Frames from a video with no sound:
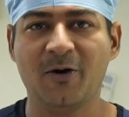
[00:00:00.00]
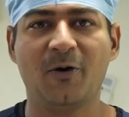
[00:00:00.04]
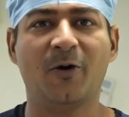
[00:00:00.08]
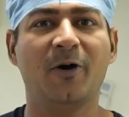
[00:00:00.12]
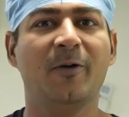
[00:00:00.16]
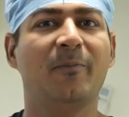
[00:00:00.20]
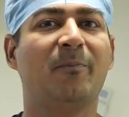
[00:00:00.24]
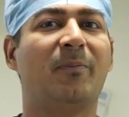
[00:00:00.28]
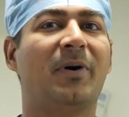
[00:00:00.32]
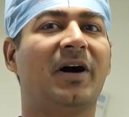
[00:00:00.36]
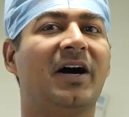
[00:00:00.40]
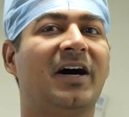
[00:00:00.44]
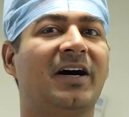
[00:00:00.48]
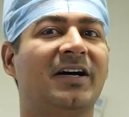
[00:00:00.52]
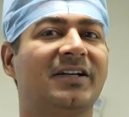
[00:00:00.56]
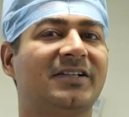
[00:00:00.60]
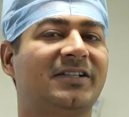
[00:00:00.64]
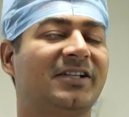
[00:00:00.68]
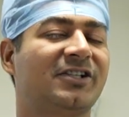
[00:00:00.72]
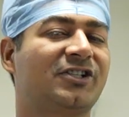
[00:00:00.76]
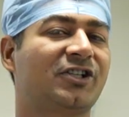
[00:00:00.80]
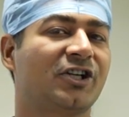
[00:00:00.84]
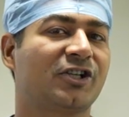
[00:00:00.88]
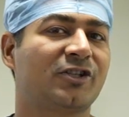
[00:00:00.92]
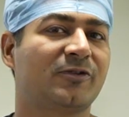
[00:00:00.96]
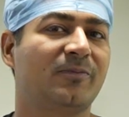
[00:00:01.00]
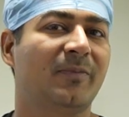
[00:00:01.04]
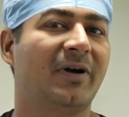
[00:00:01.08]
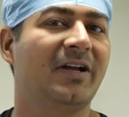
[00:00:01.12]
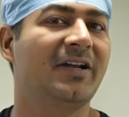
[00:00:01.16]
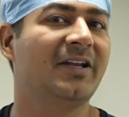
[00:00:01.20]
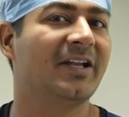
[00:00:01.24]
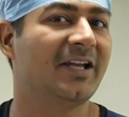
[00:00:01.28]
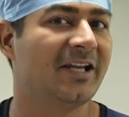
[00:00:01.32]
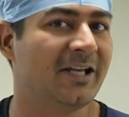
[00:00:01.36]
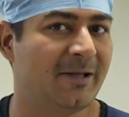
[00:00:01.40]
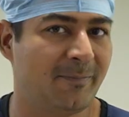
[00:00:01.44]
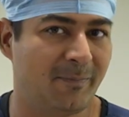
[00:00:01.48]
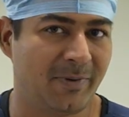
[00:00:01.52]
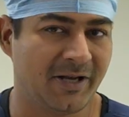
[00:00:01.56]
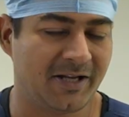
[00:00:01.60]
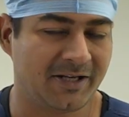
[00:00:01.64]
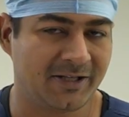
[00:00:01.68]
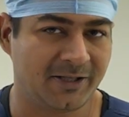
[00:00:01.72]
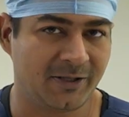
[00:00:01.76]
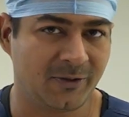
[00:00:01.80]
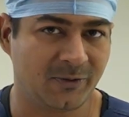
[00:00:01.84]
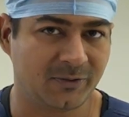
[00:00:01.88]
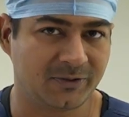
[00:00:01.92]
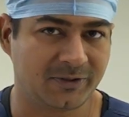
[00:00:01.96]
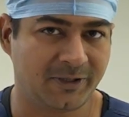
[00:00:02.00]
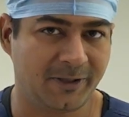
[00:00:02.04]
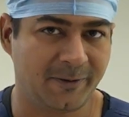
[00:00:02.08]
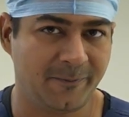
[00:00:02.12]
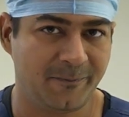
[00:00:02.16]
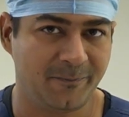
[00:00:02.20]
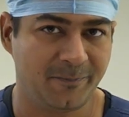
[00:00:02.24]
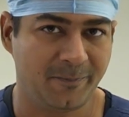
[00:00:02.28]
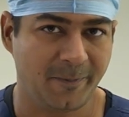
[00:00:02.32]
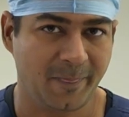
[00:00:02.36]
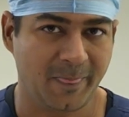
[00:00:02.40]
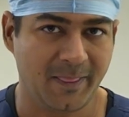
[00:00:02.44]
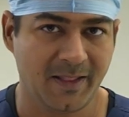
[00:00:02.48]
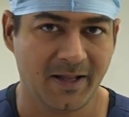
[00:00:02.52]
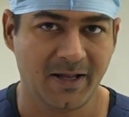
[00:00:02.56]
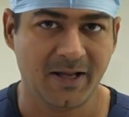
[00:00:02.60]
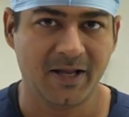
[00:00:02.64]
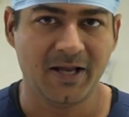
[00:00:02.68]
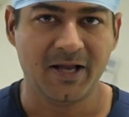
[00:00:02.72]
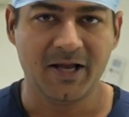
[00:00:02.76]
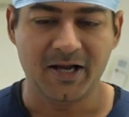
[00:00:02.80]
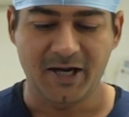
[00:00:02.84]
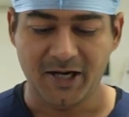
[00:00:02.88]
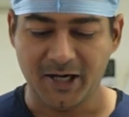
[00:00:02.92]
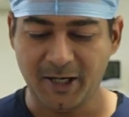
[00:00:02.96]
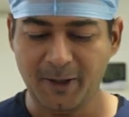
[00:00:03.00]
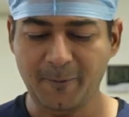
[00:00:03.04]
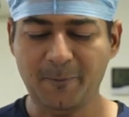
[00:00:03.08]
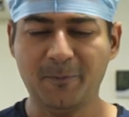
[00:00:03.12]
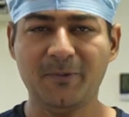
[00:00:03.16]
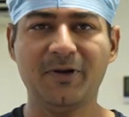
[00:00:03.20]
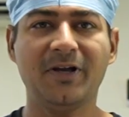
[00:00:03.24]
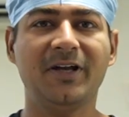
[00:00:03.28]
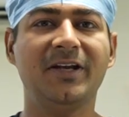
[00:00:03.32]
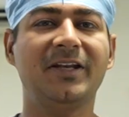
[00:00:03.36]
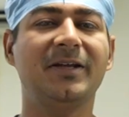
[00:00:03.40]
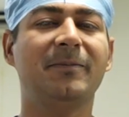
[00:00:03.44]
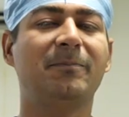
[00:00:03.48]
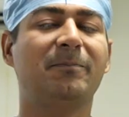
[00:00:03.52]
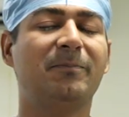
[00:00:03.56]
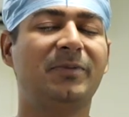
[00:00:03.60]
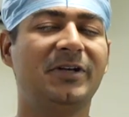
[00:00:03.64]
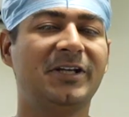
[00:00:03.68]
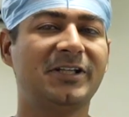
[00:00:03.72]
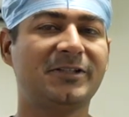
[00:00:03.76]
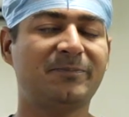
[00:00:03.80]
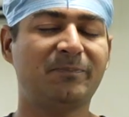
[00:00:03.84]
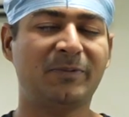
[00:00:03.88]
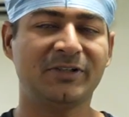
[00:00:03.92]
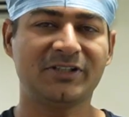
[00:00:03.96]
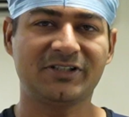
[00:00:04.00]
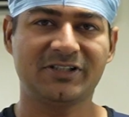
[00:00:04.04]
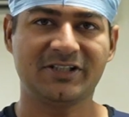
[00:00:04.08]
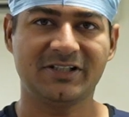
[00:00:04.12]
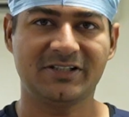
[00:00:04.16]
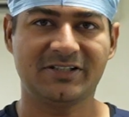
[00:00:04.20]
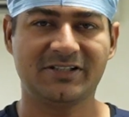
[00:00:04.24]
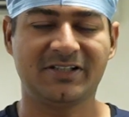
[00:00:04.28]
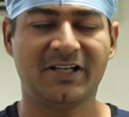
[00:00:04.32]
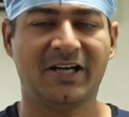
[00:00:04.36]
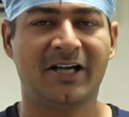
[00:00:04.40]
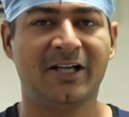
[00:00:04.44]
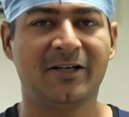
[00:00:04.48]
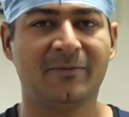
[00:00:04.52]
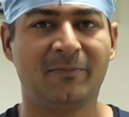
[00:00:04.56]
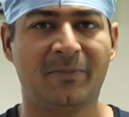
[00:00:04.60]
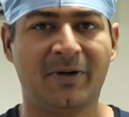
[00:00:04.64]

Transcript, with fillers: और बाहर से चश्मा नहीं पहनना होता अब करीब 20-25 साल